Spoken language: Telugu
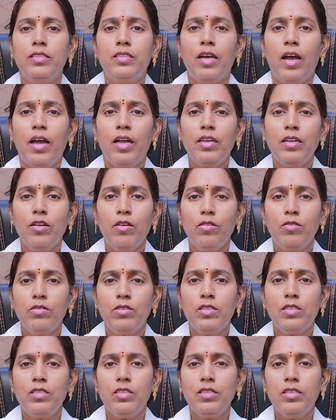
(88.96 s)
దానిలో
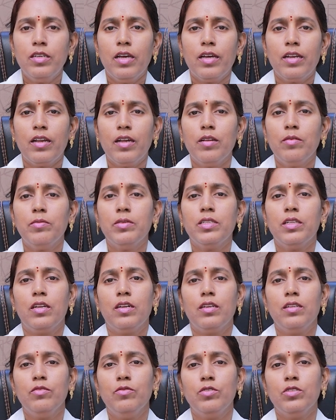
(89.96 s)
నుంచి నరాల మీద
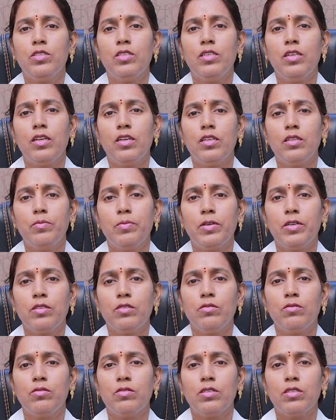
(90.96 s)
అన్నది ఒత్తిడి అన్నది
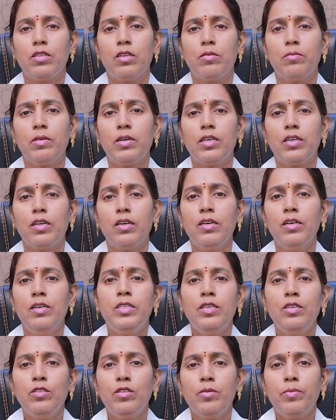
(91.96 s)
పడుతూ ఉంటుంది అనమాట
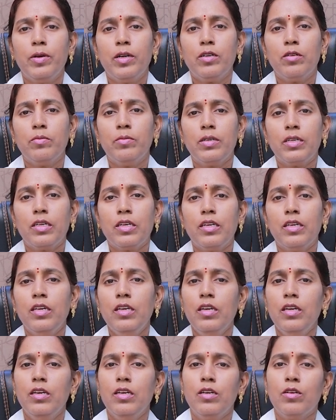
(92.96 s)
దీంతో పాటు మనకి
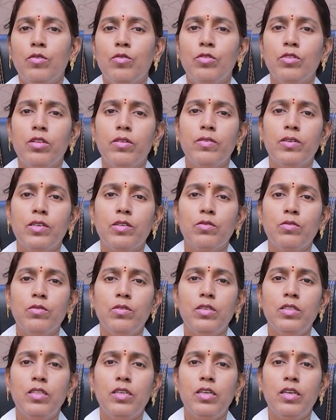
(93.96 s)
కొంతవరకు
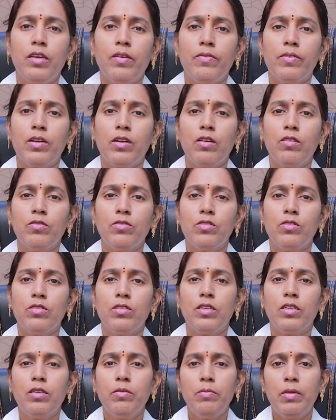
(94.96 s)
ఇది ఎవరిలో
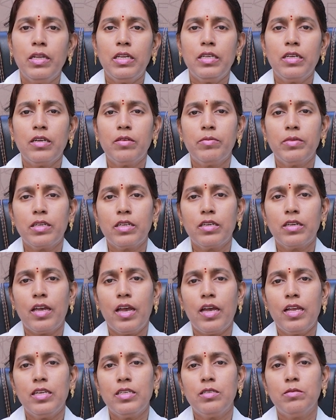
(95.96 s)
వస్తుందంటే మళ్ళీ ఇంకా మనకి
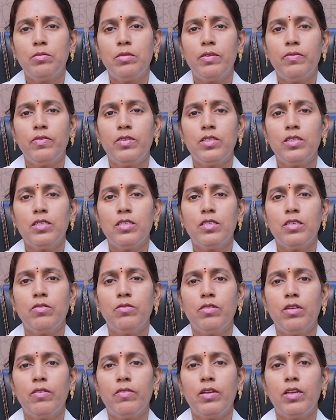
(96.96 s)
కాల్షియం డెఫిషియన్సీ
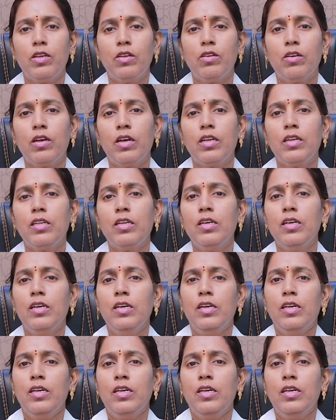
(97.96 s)
ఉన్న వాళ్ళలో కానీ